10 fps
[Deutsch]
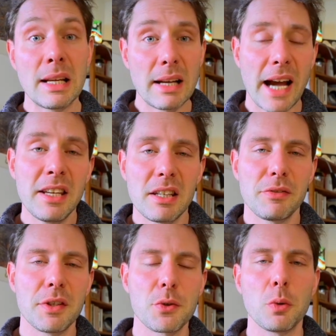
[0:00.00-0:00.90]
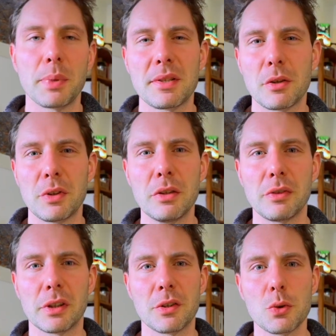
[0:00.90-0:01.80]
Eine Definition passt auf jeden Fall
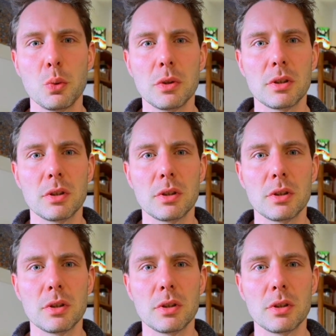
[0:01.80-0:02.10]
ganz gut,